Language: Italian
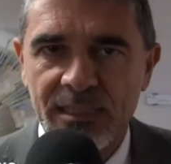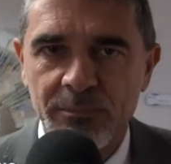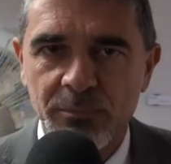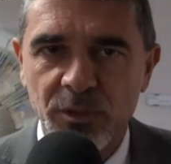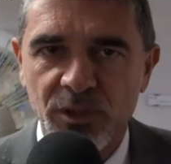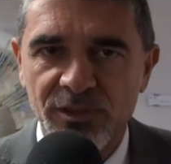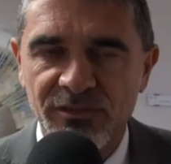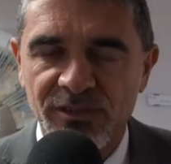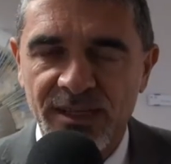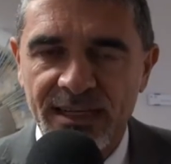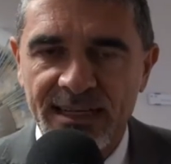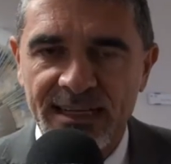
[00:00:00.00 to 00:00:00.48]
che
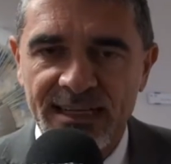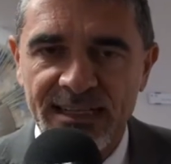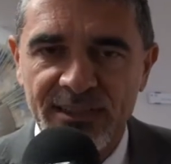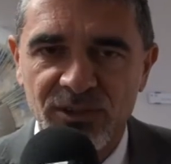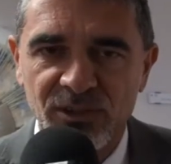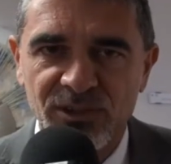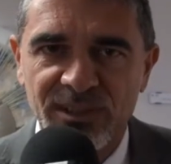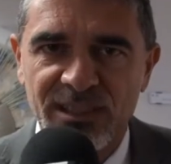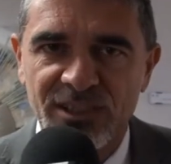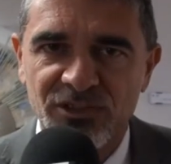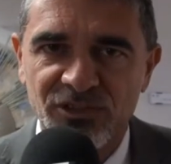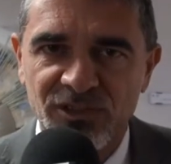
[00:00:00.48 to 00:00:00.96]
poi
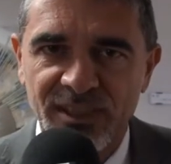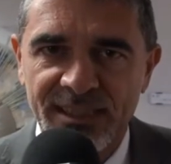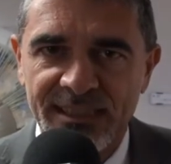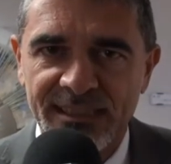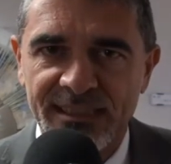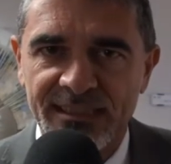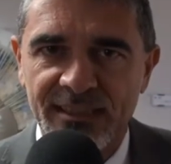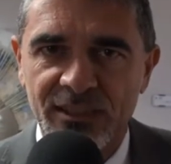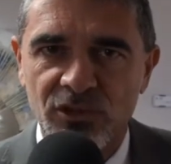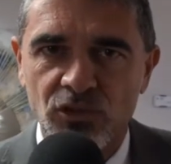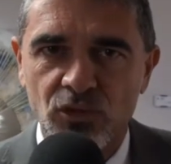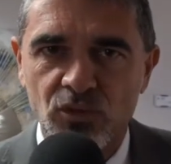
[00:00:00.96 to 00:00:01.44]
verranno
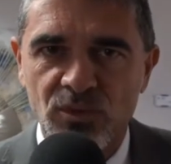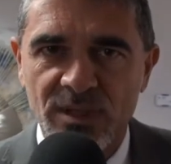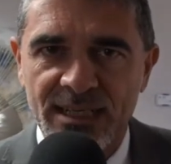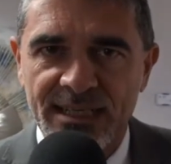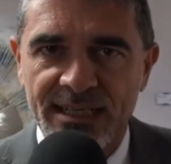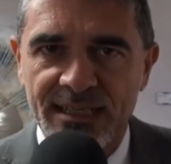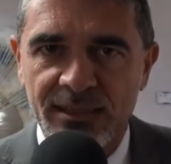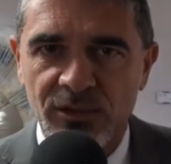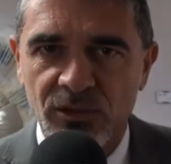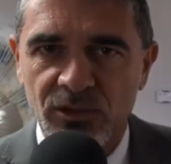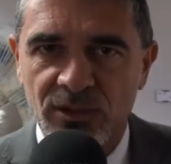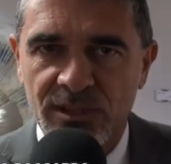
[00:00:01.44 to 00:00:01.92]
trasferiti su
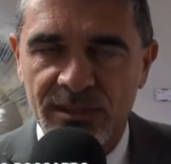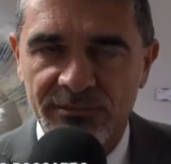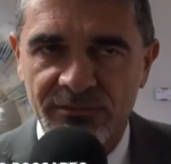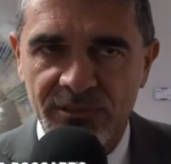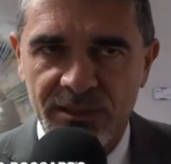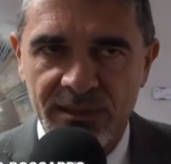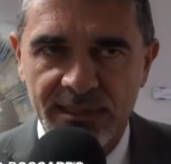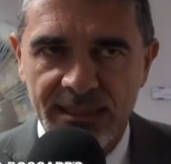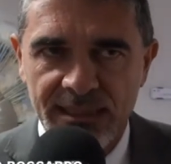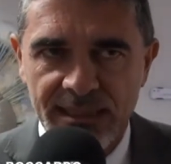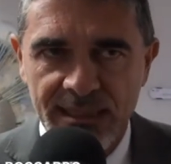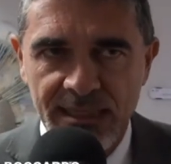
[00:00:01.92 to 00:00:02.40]
una
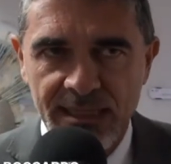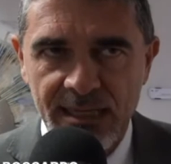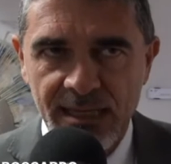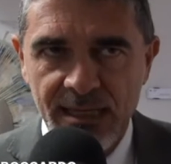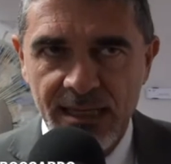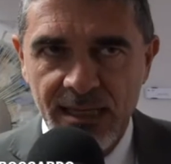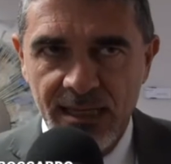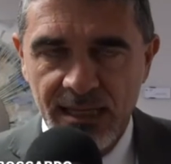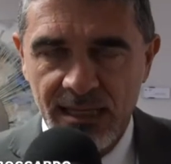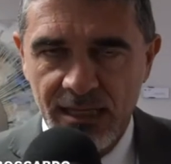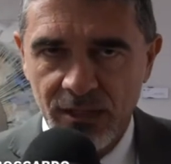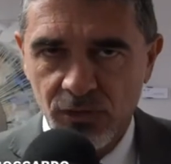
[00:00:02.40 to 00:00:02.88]
cartografia
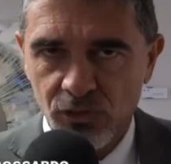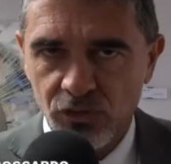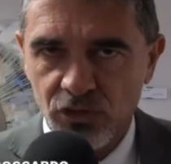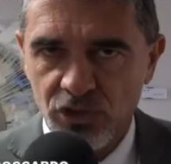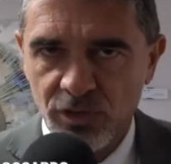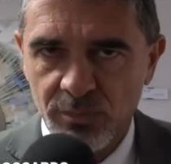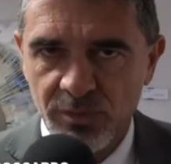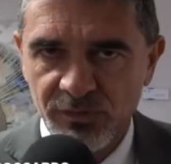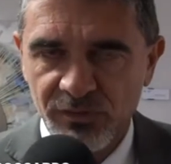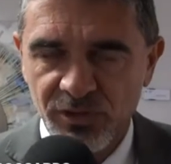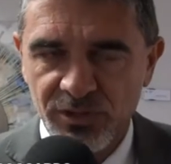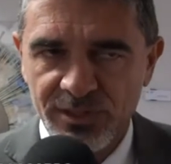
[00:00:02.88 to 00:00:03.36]
e lo
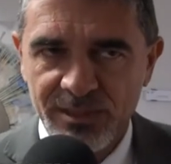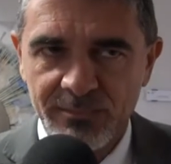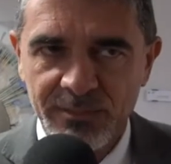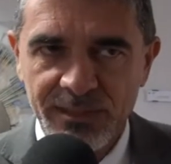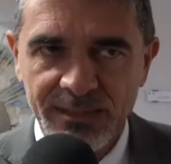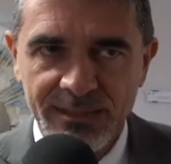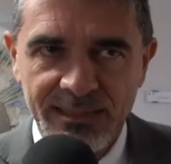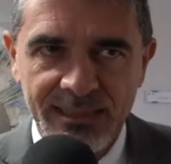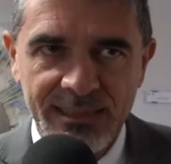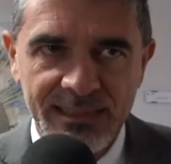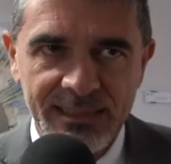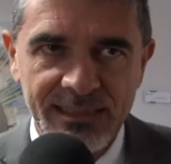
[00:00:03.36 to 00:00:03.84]
scopo
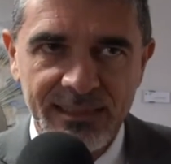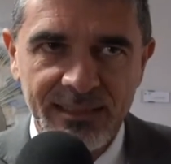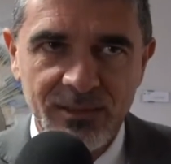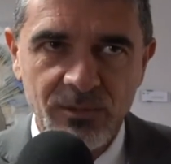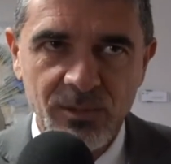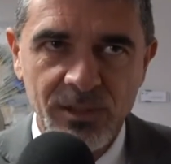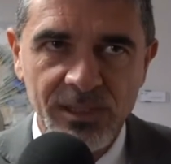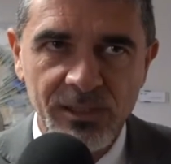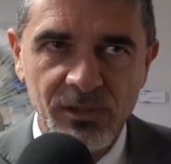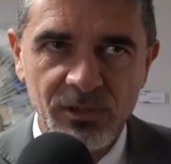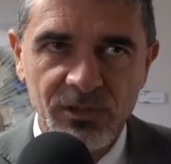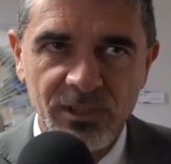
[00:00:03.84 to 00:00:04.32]
fondamentale è
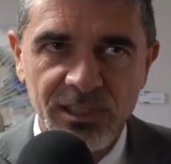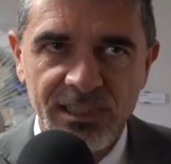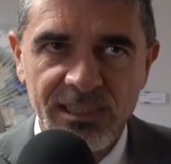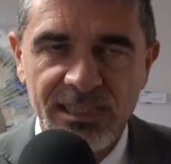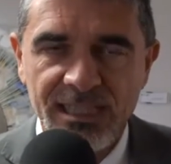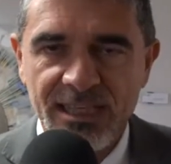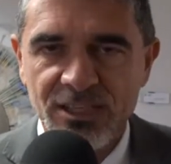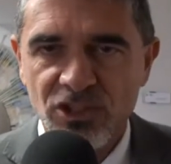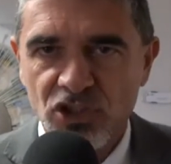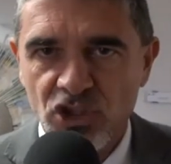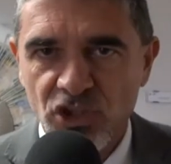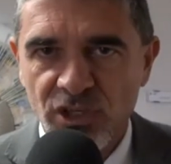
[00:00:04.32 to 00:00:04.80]
quello
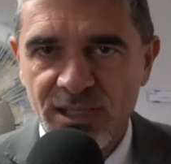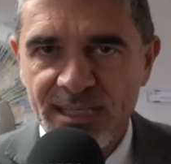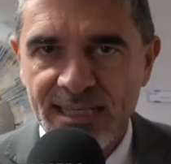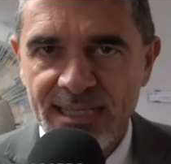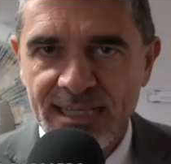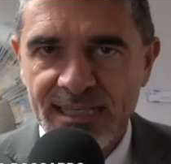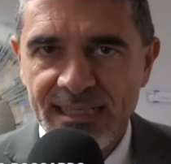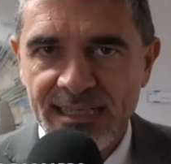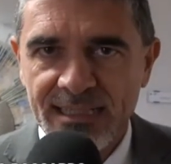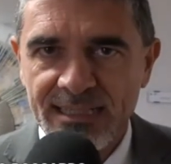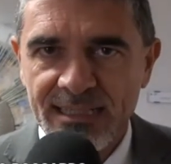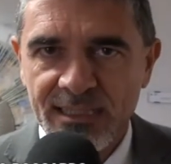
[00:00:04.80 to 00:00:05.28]
di
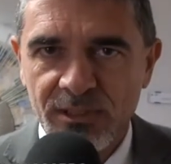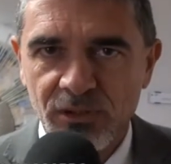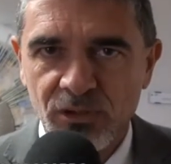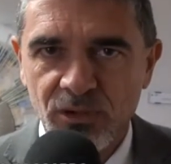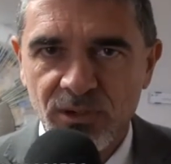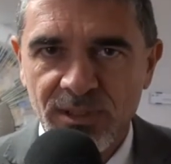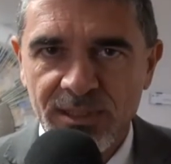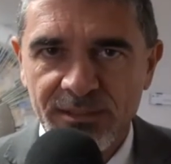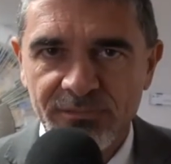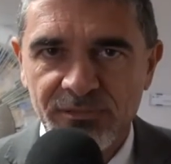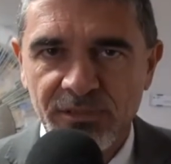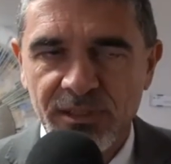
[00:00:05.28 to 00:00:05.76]
aggiornare la
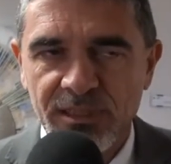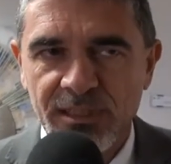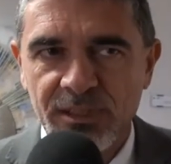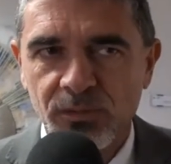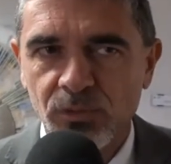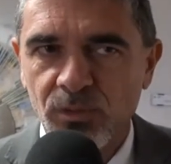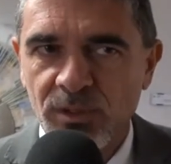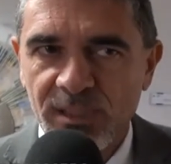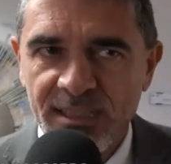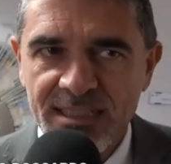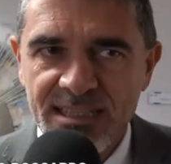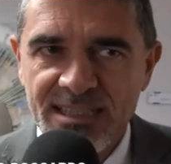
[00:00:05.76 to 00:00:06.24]

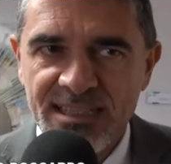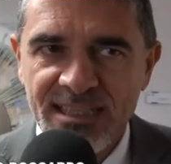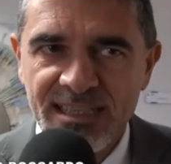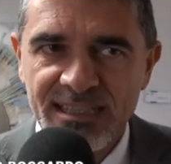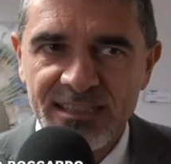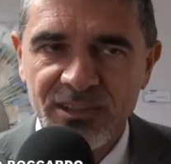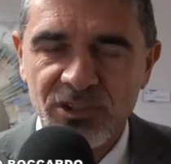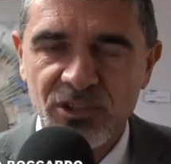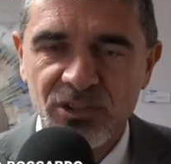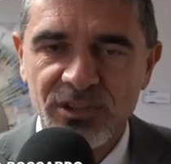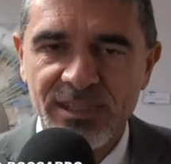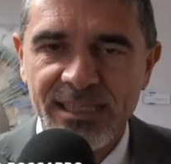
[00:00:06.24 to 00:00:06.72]
cartografia
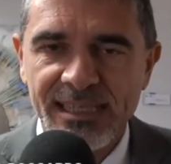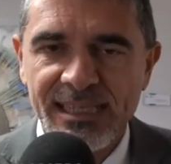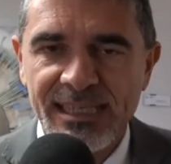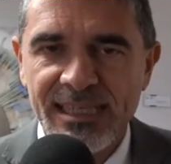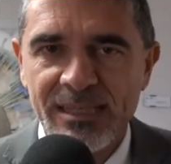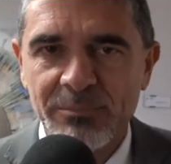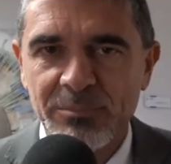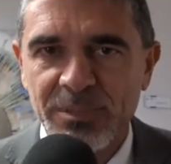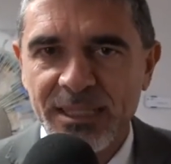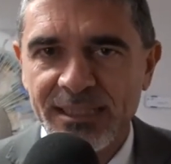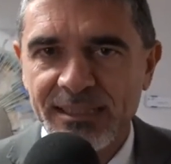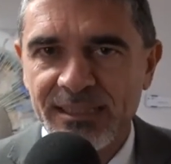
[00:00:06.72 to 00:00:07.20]
utilizzando
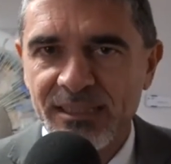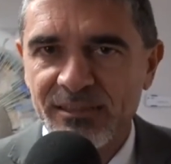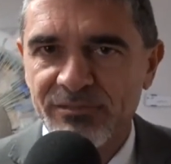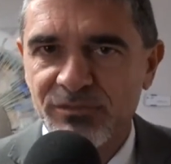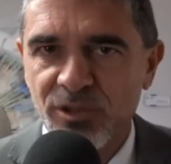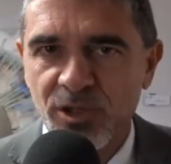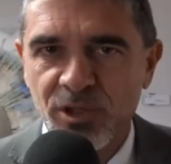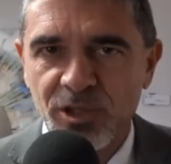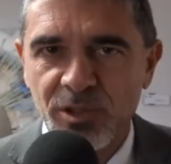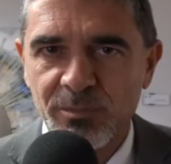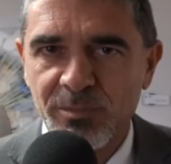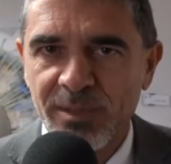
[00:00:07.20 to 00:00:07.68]
delle
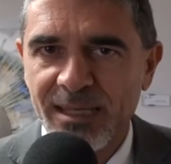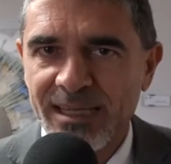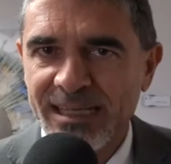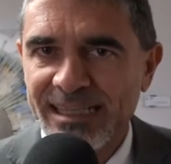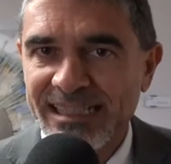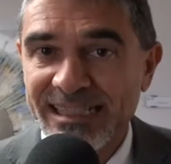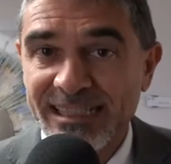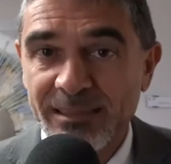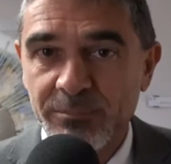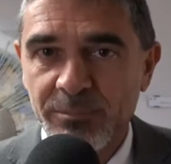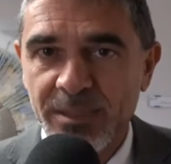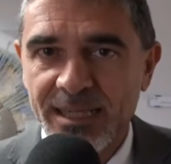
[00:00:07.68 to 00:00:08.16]
piattaforme
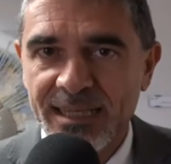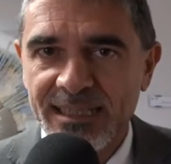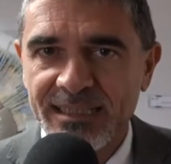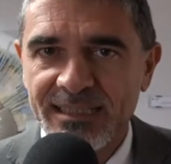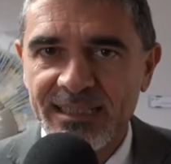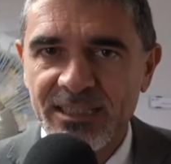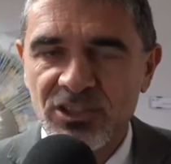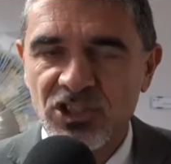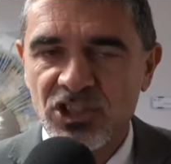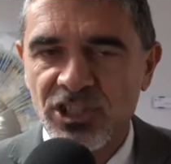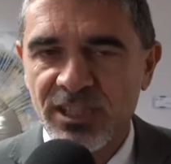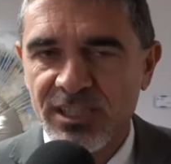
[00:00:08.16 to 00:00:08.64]
libere
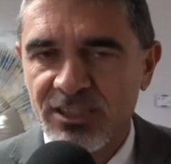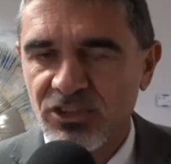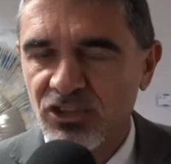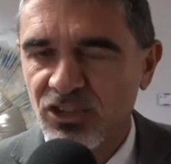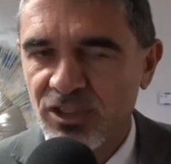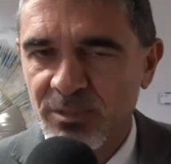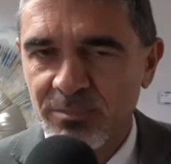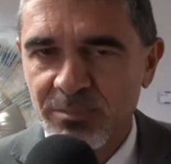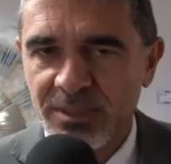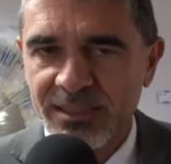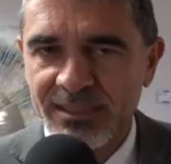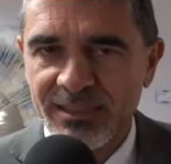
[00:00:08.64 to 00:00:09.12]
di
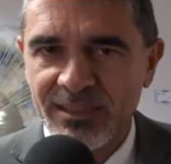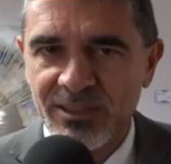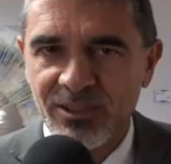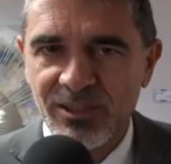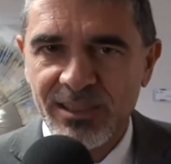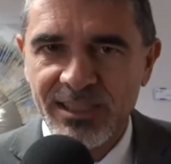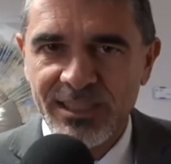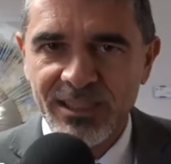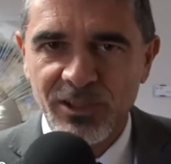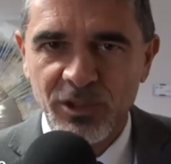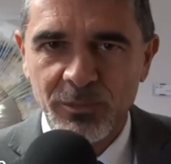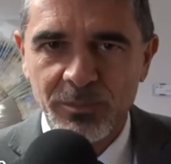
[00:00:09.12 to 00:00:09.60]
accesso, in
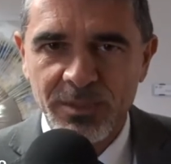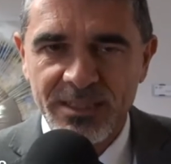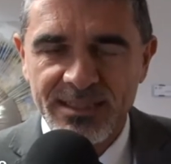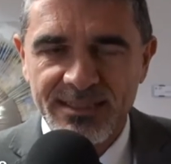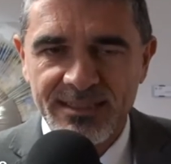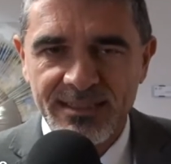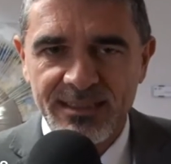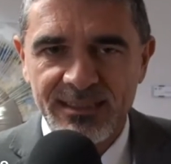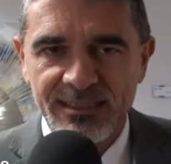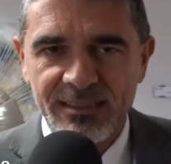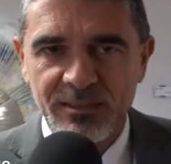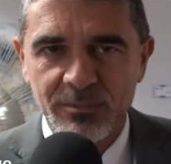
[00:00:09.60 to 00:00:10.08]
particolare
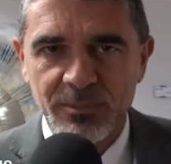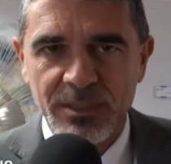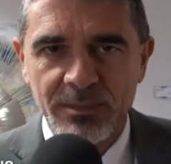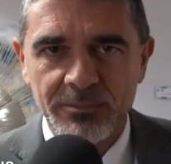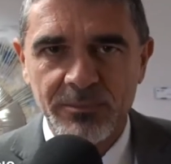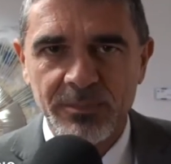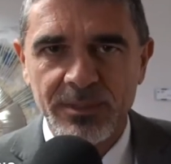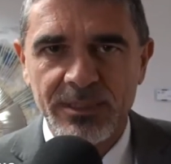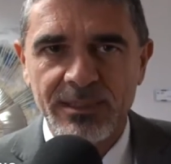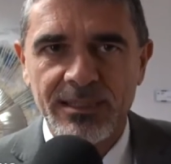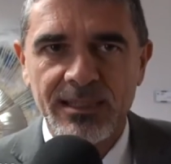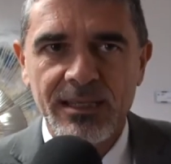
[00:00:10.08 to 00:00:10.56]

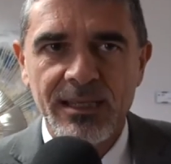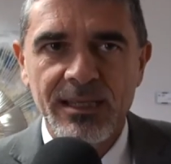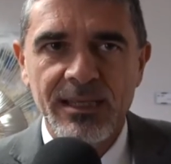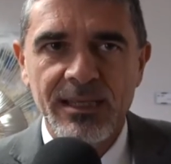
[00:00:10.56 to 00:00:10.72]
OpenStreetMap.